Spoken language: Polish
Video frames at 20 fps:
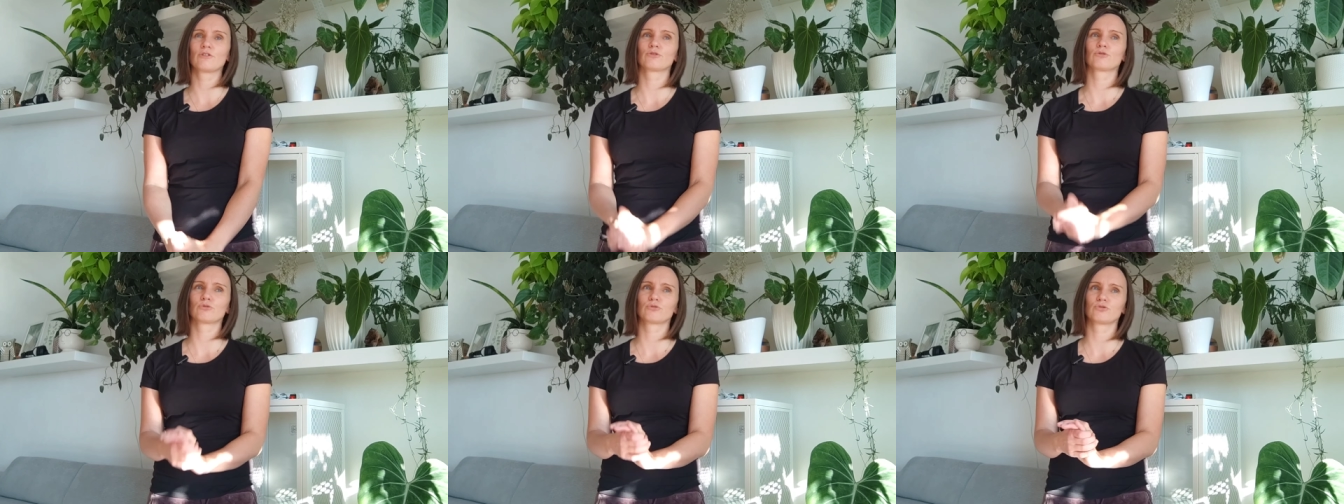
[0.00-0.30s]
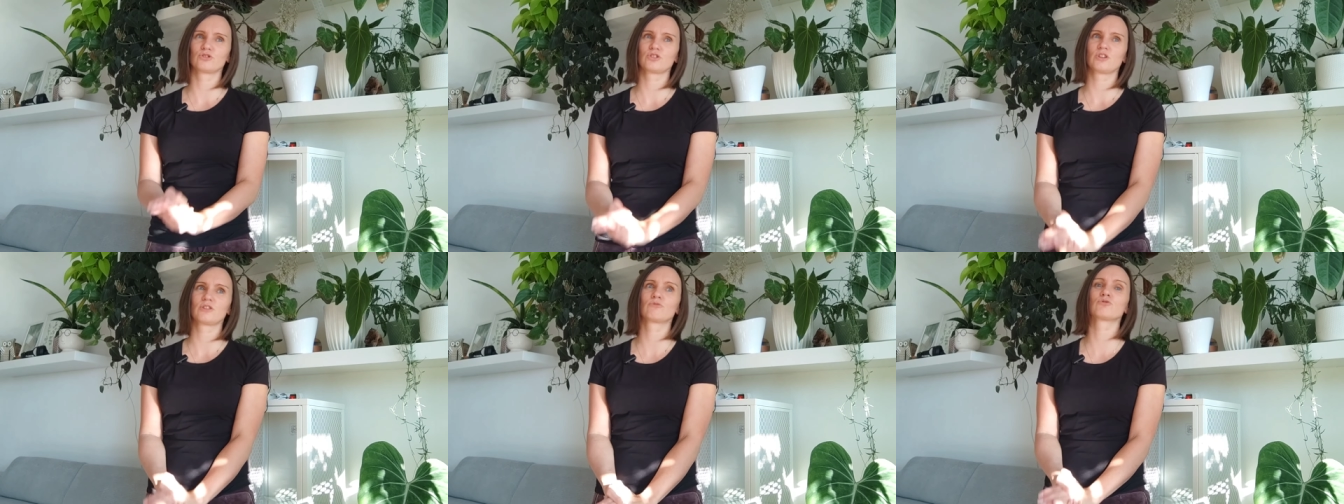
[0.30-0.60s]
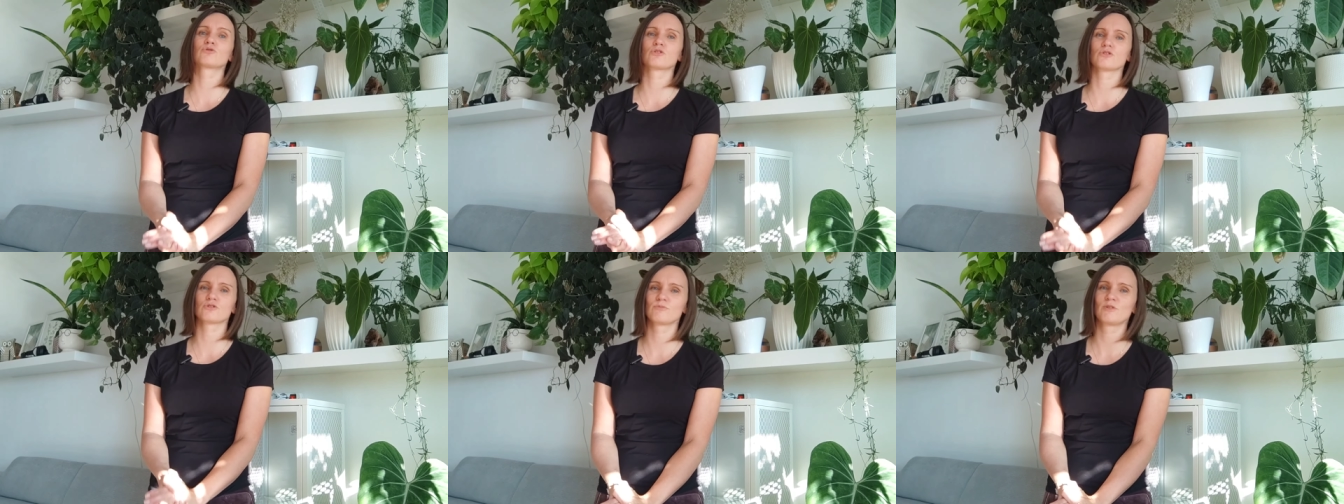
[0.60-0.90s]
no to to się
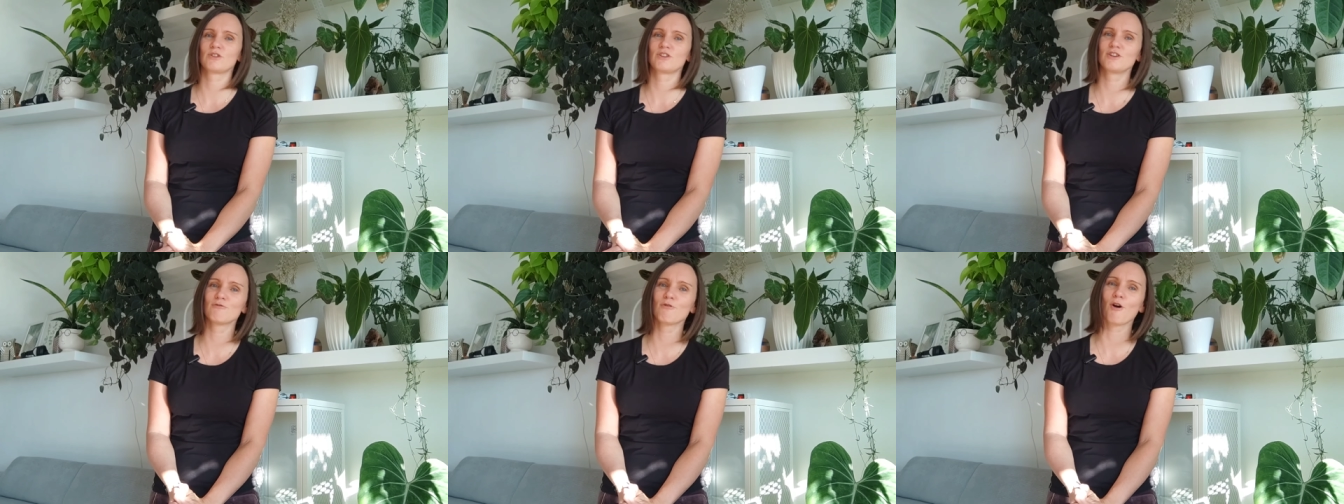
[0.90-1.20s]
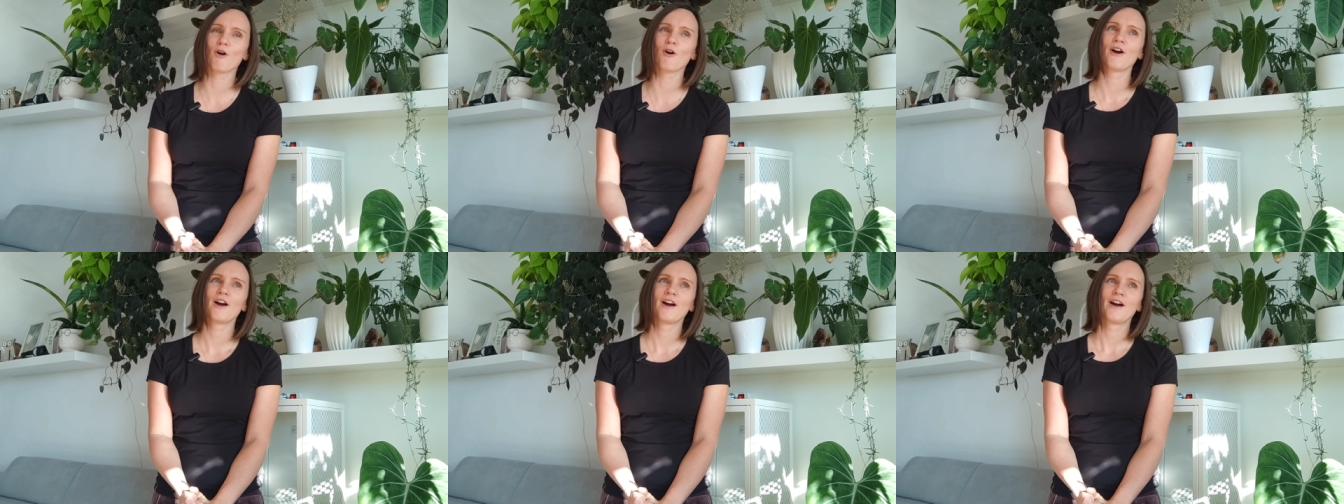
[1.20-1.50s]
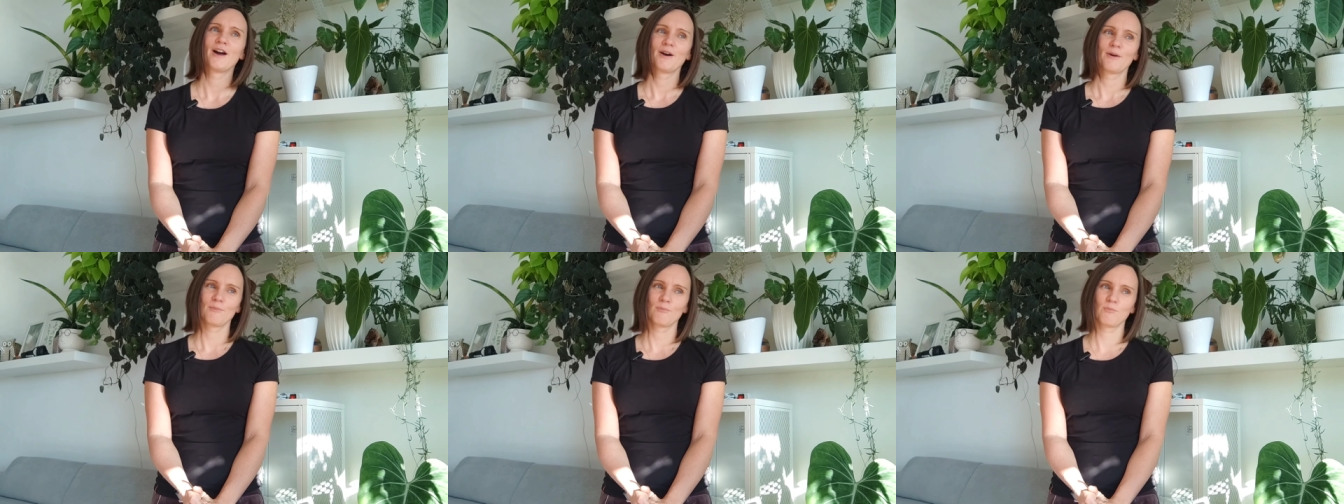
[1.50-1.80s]
dużo zmieniło,
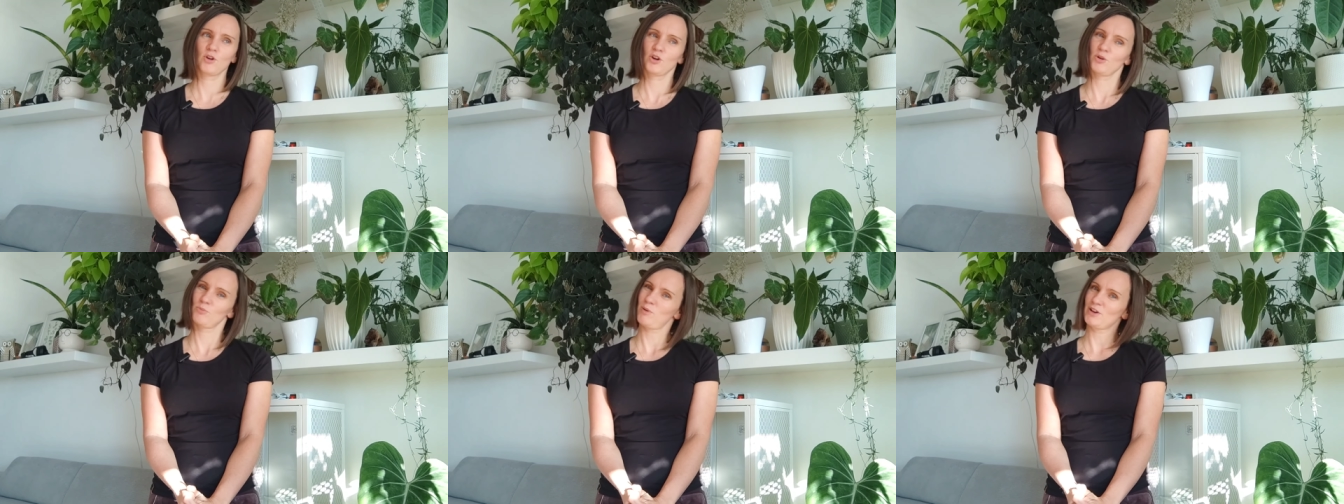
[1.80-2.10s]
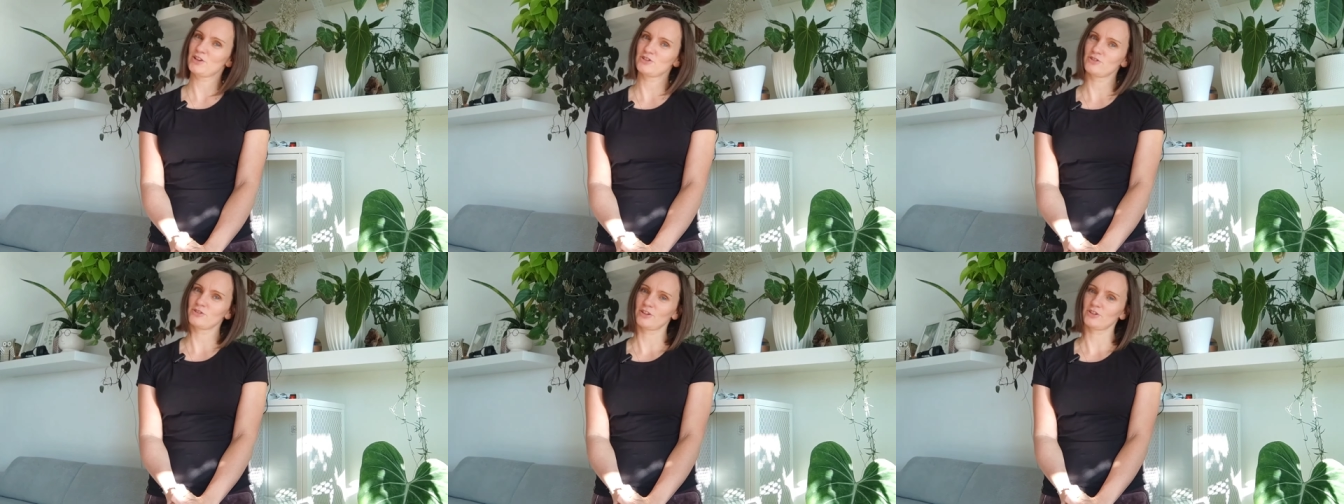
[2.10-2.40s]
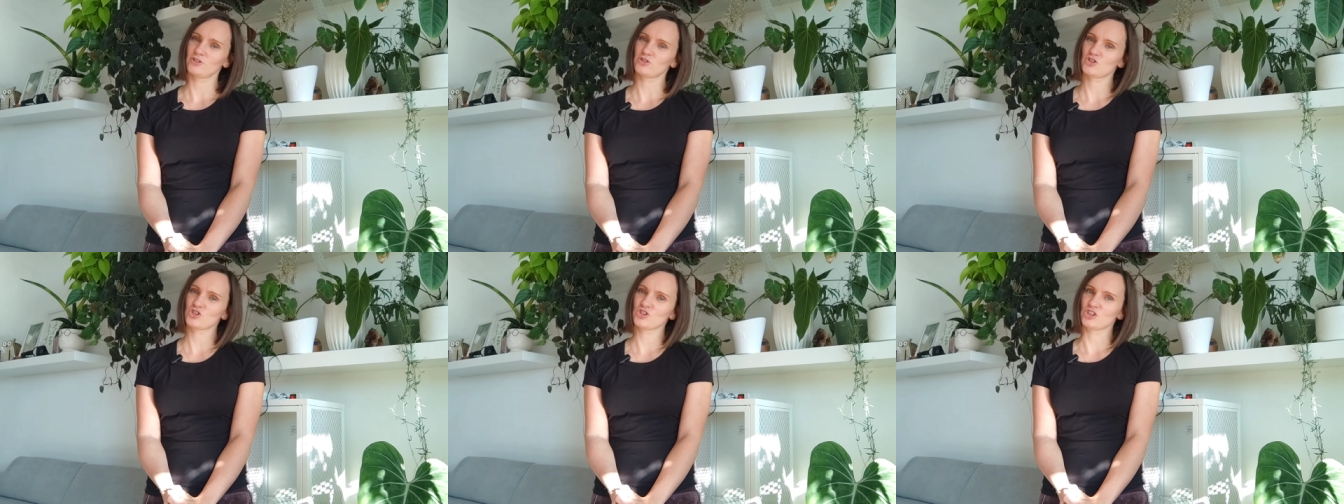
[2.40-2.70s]
bo chyba idzie
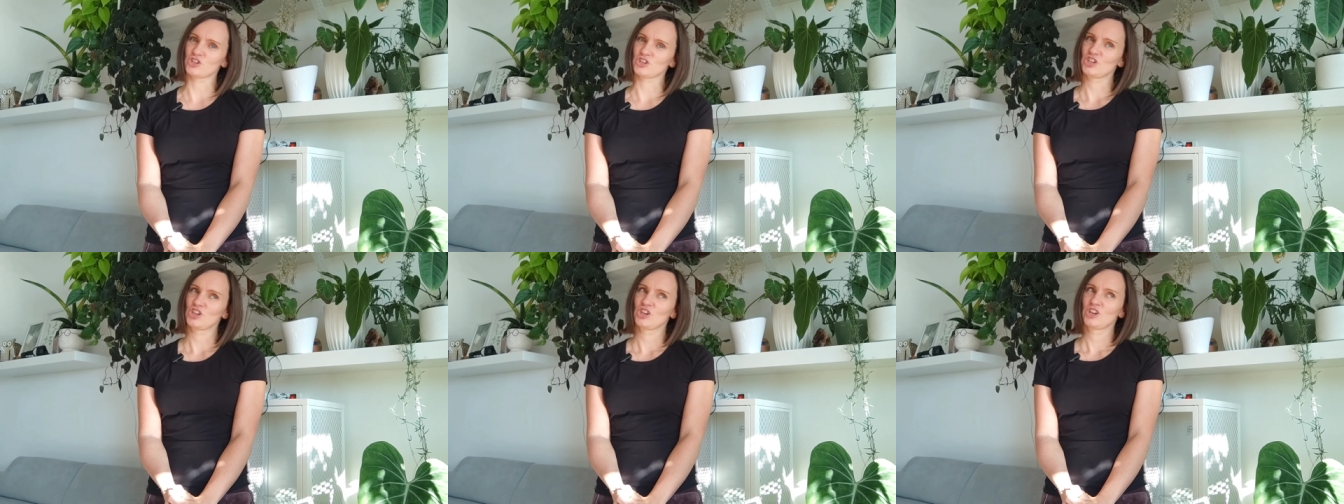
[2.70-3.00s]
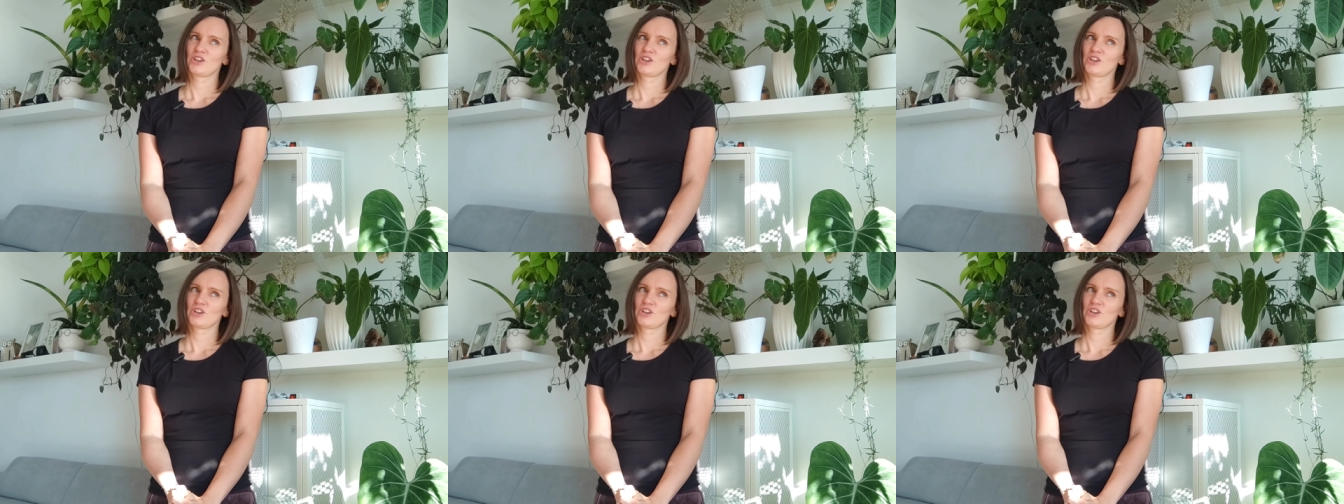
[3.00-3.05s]
na trzy.